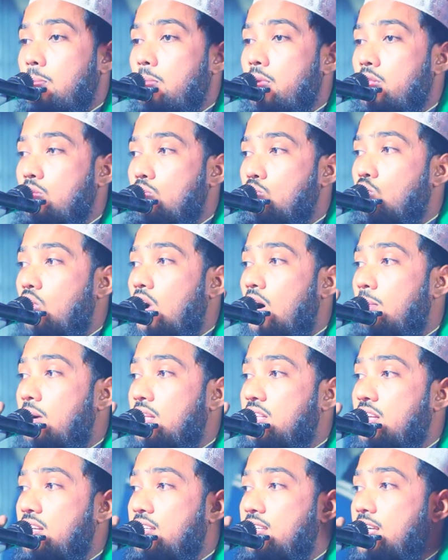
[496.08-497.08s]
মৃত্যু
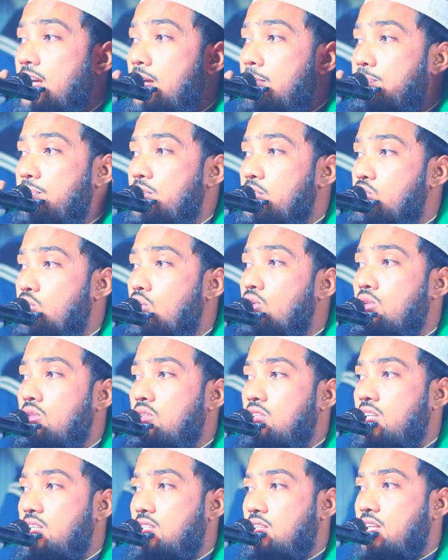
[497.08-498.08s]
আমাদেরকে পিছন
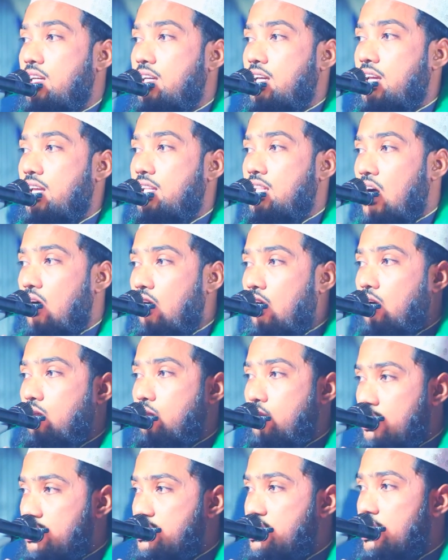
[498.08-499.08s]
দিক থেকে ধাওয়া
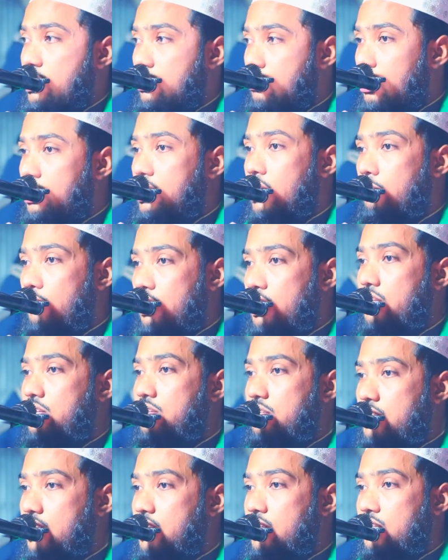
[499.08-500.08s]
করেছে কথা বলেন
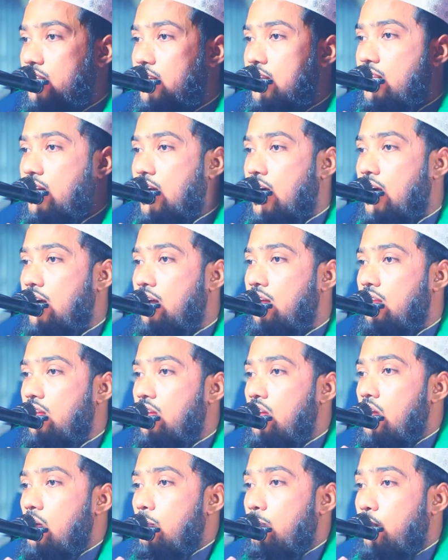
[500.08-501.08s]
ঠিক কিনা
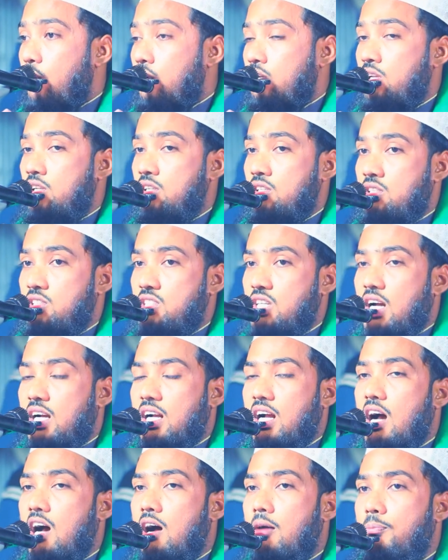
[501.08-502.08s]
পরের
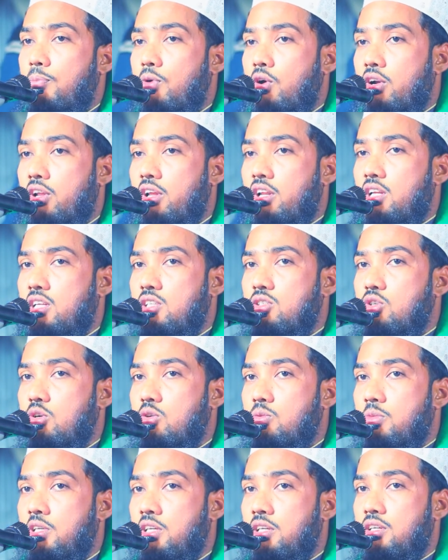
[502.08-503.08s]
জায়গা পরের
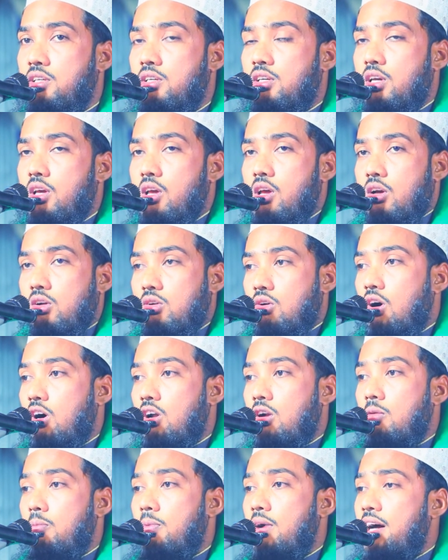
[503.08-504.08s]
জমি
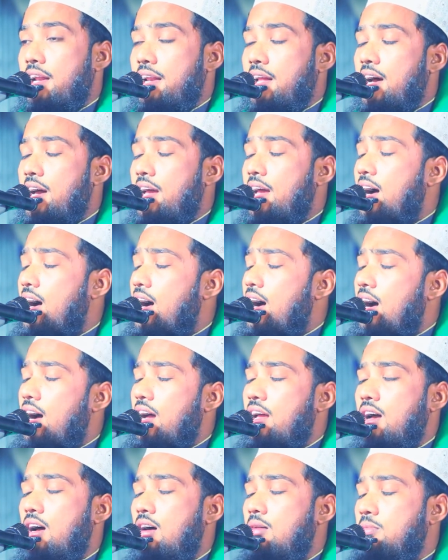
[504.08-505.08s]
ঘর বানায়
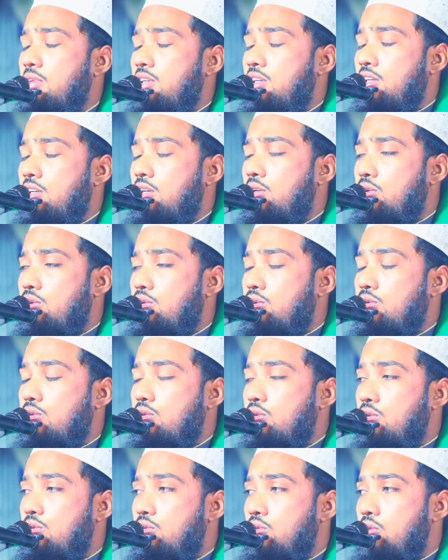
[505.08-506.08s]
আমি
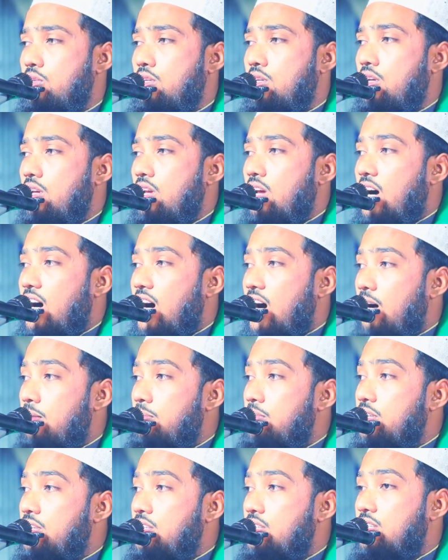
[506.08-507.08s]
রই
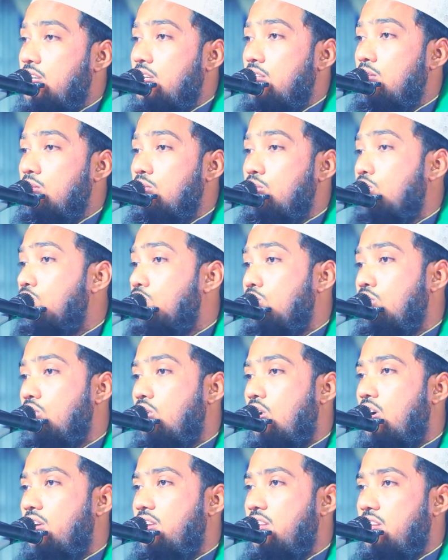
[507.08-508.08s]
আমি কিন্তু
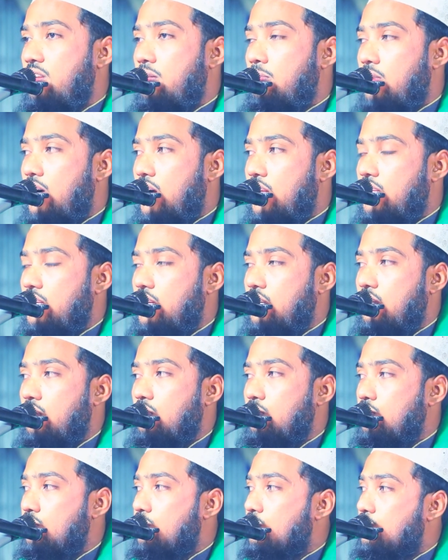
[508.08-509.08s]
ঘরের মালিক
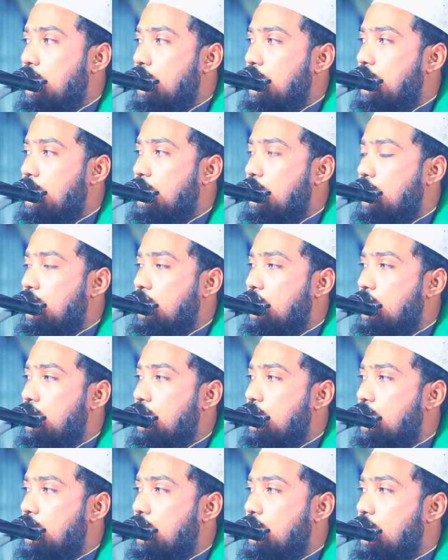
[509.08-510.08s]

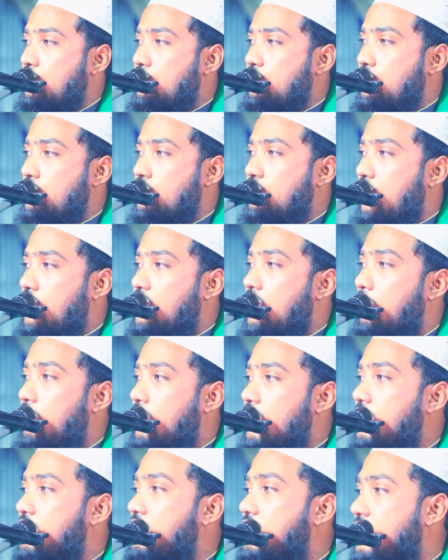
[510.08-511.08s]
নই কথা
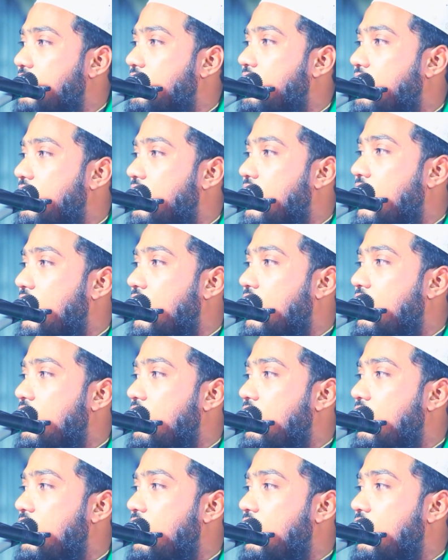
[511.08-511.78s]
বলেন ঠিক কিনা